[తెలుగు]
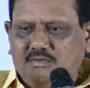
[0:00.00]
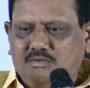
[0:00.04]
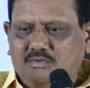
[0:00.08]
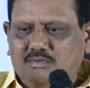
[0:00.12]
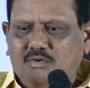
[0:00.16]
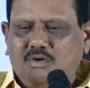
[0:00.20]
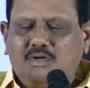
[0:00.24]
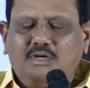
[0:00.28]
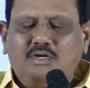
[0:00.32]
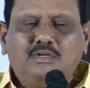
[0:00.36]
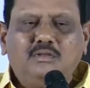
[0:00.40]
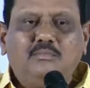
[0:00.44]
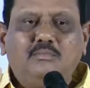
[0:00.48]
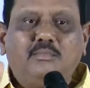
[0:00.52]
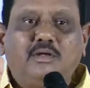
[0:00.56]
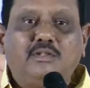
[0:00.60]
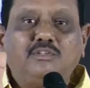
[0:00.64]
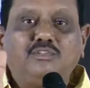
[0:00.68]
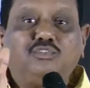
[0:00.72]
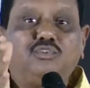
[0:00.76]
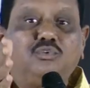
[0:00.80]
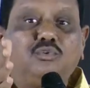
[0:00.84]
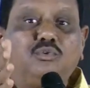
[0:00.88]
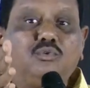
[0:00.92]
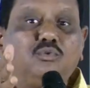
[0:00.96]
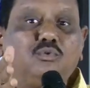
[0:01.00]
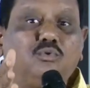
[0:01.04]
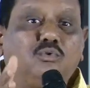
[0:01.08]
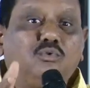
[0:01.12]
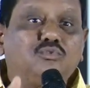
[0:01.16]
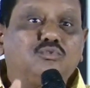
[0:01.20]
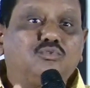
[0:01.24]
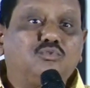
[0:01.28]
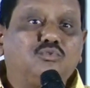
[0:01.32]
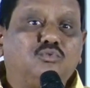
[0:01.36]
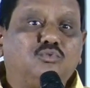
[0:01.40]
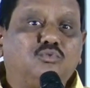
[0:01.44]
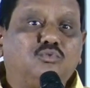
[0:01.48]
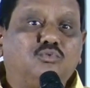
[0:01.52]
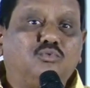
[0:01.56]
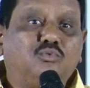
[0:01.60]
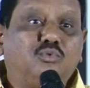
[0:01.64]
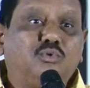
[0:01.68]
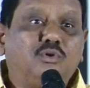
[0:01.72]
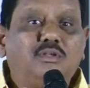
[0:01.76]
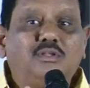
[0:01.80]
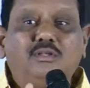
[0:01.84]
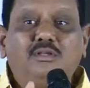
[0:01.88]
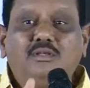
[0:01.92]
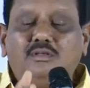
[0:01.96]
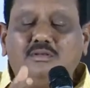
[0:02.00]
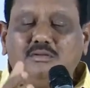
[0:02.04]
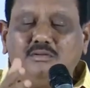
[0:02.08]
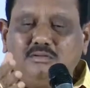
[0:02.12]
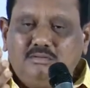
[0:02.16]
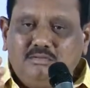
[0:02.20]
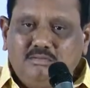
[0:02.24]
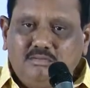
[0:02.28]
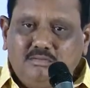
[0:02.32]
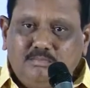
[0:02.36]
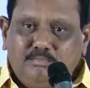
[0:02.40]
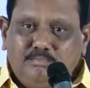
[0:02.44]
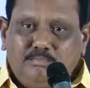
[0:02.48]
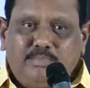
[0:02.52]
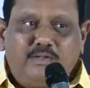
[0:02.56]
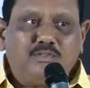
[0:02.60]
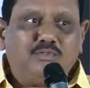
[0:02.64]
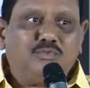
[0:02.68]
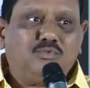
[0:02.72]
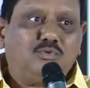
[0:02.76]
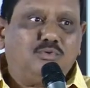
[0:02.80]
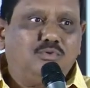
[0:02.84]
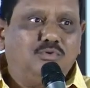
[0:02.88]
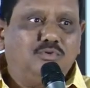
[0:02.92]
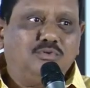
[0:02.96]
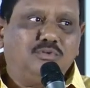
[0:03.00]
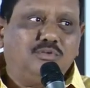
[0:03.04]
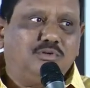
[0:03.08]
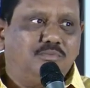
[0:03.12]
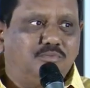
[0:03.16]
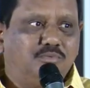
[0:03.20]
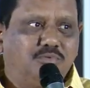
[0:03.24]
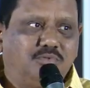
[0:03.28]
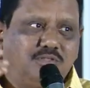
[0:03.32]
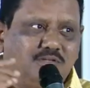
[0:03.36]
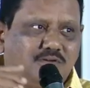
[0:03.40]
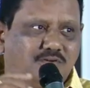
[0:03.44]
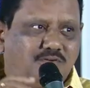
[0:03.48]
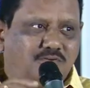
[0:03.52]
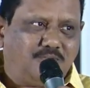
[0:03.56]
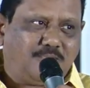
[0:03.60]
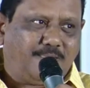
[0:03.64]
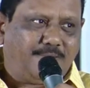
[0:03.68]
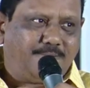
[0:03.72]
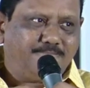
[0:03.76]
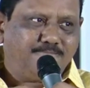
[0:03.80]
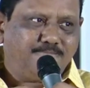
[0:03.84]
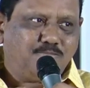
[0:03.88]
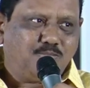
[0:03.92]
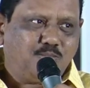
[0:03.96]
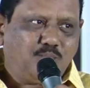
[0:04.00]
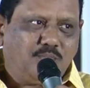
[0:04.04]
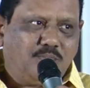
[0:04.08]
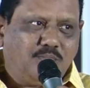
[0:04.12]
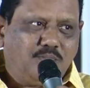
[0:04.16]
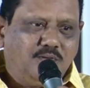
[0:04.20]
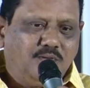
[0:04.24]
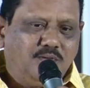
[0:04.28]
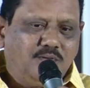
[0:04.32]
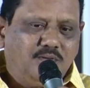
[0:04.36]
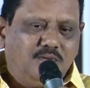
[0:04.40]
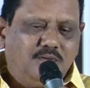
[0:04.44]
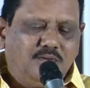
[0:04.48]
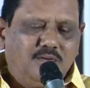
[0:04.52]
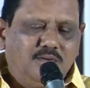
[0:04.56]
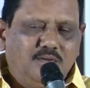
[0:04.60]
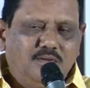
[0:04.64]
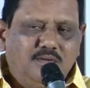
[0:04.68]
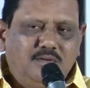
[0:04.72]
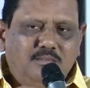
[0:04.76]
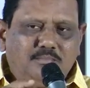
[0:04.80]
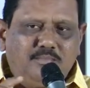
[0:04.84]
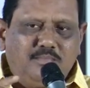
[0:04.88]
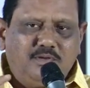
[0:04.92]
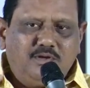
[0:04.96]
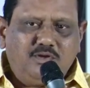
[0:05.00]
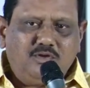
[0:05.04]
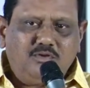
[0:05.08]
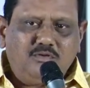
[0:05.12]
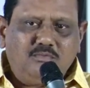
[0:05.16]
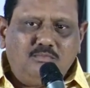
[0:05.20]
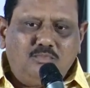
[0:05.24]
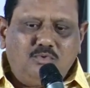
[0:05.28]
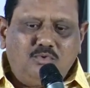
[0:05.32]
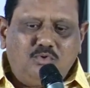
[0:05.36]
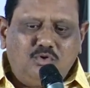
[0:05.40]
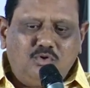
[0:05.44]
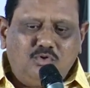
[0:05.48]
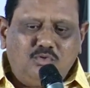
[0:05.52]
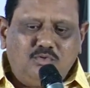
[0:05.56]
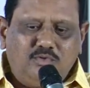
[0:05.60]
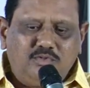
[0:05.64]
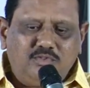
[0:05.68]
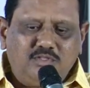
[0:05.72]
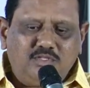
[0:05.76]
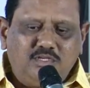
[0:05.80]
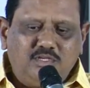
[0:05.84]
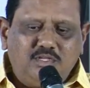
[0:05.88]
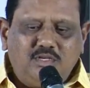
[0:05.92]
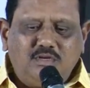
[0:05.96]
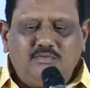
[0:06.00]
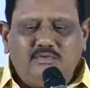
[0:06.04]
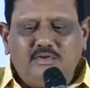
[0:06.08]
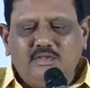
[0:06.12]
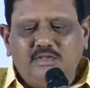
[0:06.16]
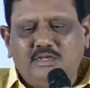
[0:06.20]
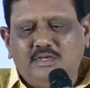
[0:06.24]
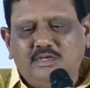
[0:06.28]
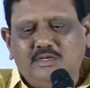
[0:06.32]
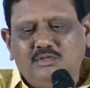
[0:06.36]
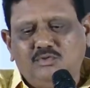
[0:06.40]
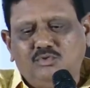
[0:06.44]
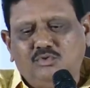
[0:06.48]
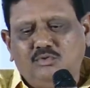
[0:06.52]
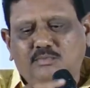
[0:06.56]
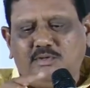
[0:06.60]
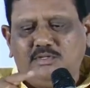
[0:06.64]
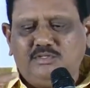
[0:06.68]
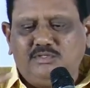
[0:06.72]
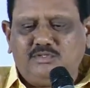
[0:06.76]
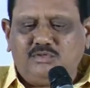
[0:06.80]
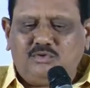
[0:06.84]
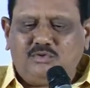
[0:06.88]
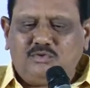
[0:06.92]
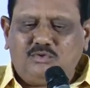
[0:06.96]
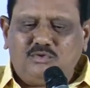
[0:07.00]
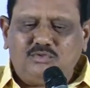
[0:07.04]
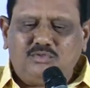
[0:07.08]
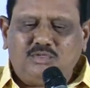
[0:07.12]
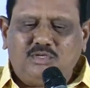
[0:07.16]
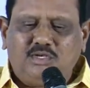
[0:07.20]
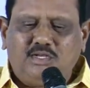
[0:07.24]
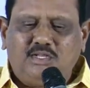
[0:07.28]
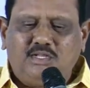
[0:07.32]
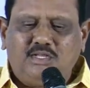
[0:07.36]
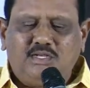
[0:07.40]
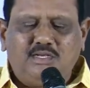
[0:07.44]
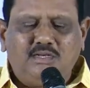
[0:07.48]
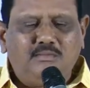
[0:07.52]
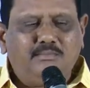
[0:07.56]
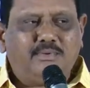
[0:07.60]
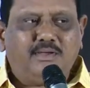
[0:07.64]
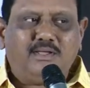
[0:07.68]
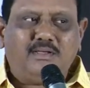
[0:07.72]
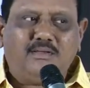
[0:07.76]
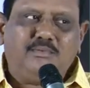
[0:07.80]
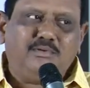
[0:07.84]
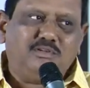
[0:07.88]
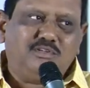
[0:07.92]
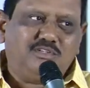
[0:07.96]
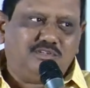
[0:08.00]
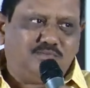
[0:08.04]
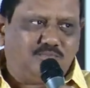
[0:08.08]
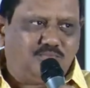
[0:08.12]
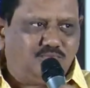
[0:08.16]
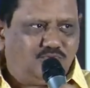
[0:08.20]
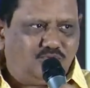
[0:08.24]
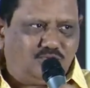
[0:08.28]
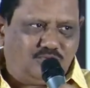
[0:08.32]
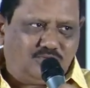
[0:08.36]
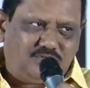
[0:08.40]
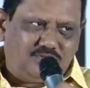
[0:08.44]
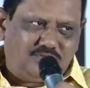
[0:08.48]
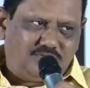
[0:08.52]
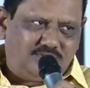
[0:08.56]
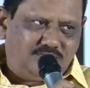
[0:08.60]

ఒకటి మంచి రోజు అని పంతుళ్ళు చెబుతారు మనకు మూడు వందల అరవై ఐదు మంచి రోజులే అని బైబిల్ చెబుతుంది